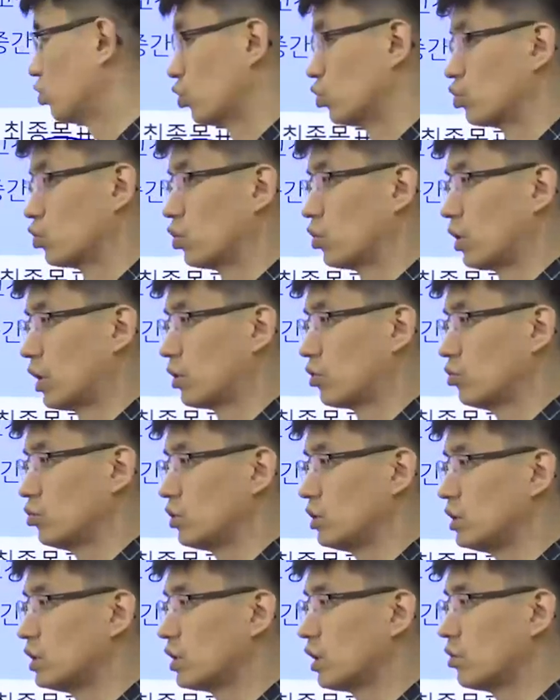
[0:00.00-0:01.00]
조절하고
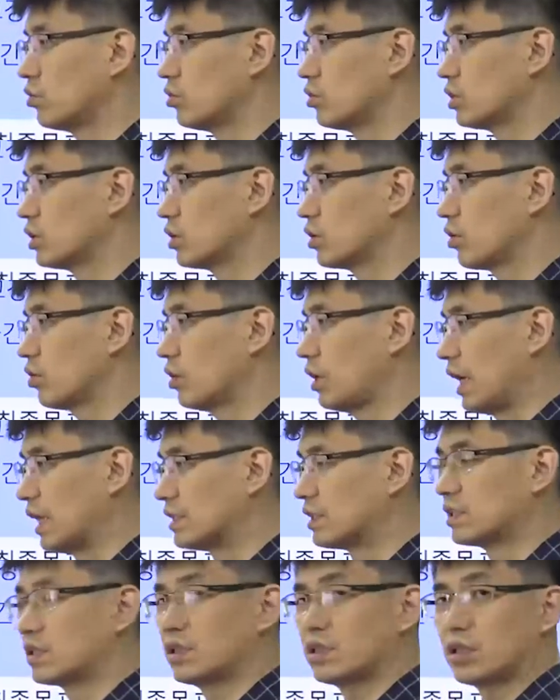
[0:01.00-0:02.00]
이자율을 신경을 안
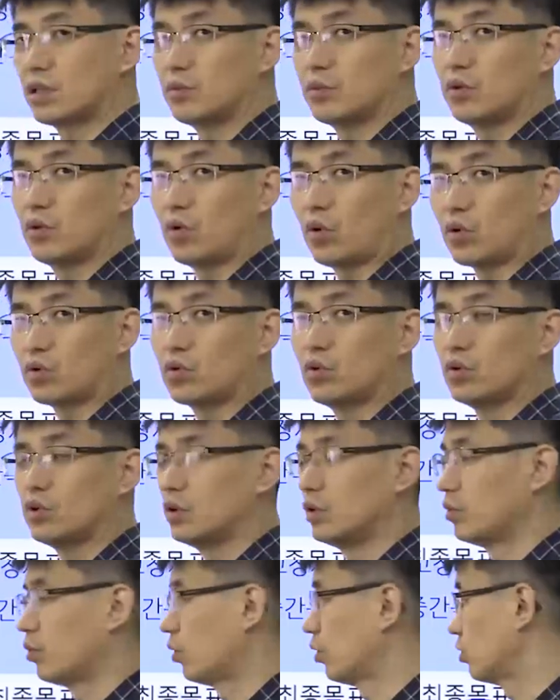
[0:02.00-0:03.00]
쓰게 되면 어떤
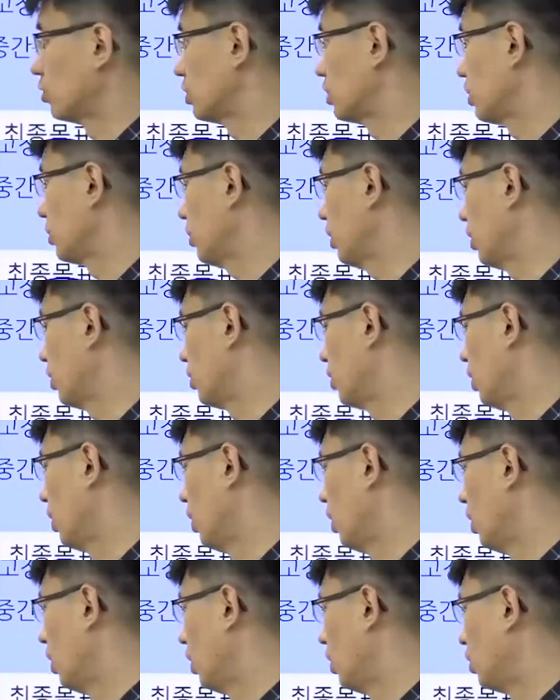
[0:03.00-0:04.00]
일이 벌어지냐면
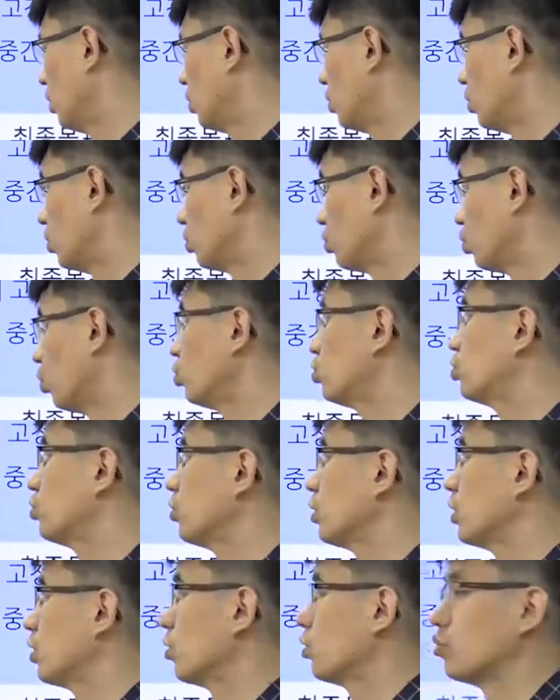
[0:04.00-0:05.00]

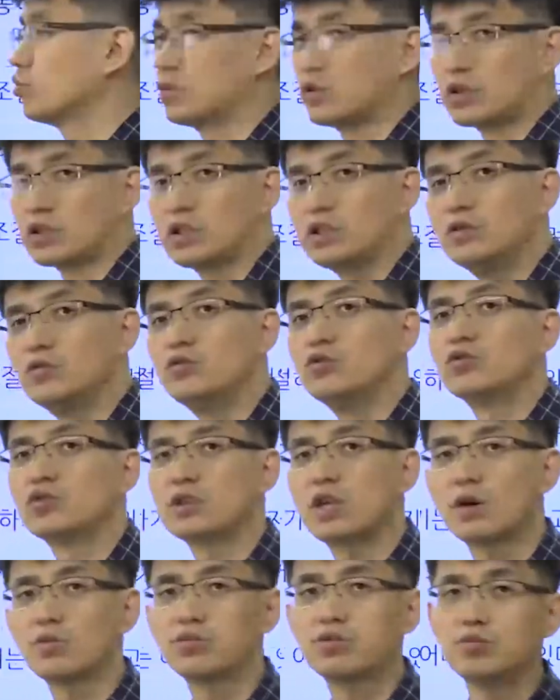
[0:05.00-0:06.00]
요즘에 여러분들 금융
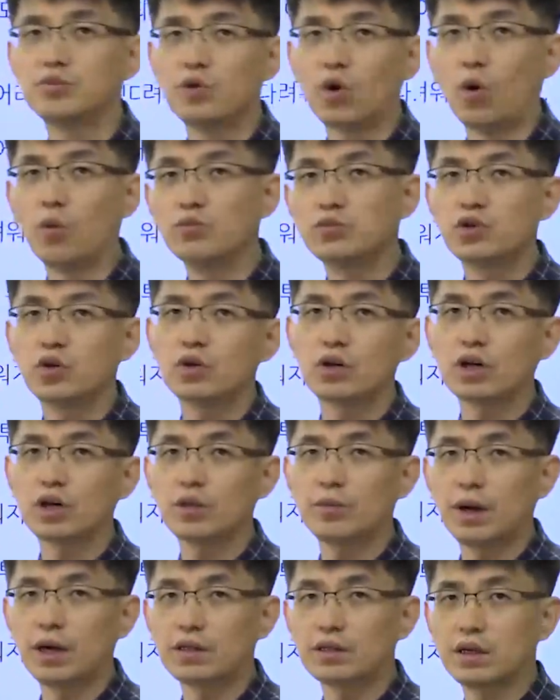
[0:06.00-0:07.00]
상품이 엄청나게
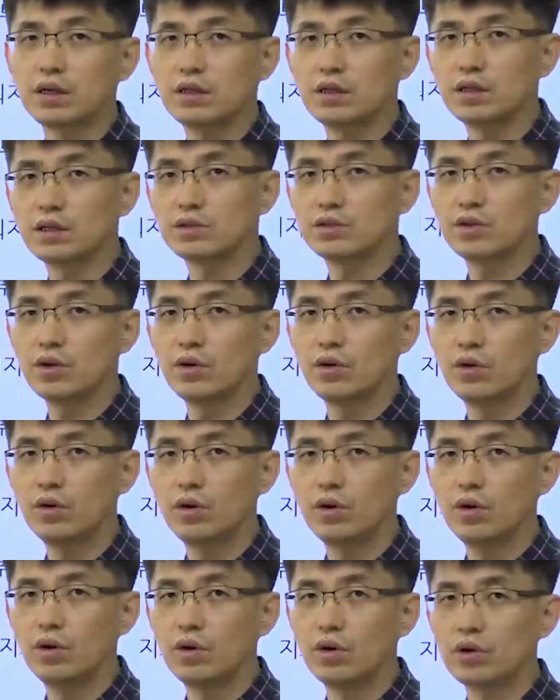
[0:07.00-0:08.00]
발달을 했죠.
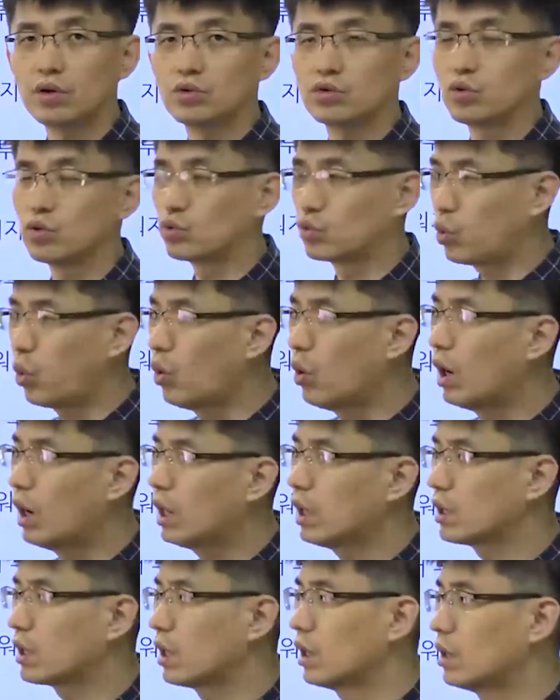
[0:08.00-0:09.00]
그래서
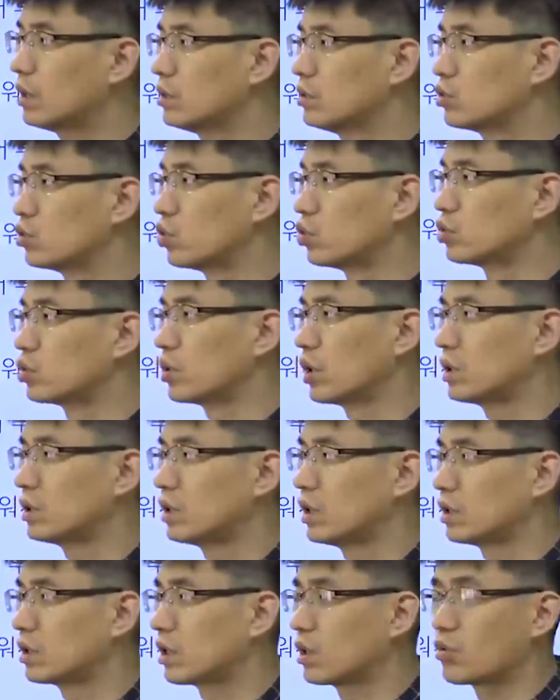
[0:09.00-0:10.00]
통화량을
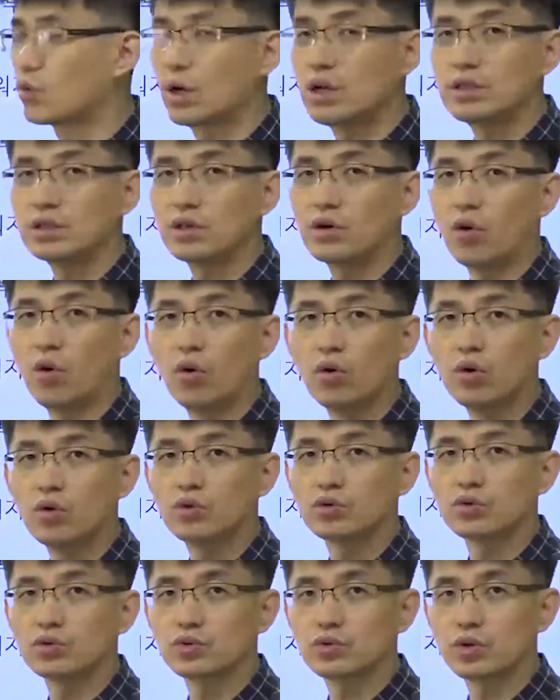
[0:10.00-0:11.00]
조절한다는 게 굉장히
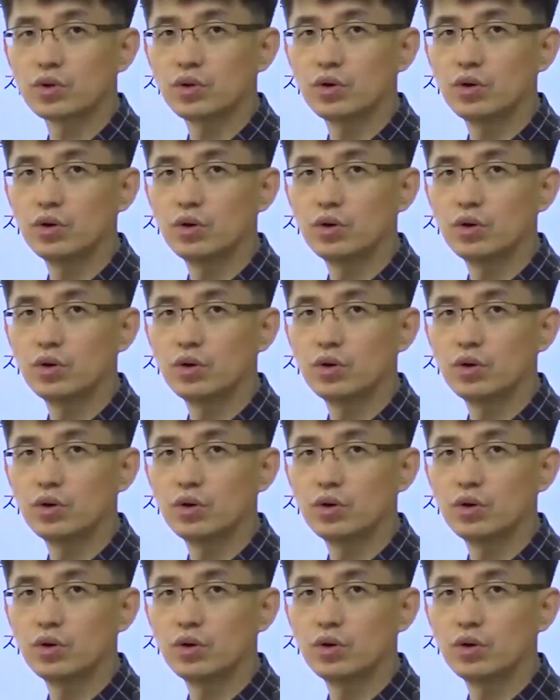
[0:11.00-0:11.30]
어려워졌어요.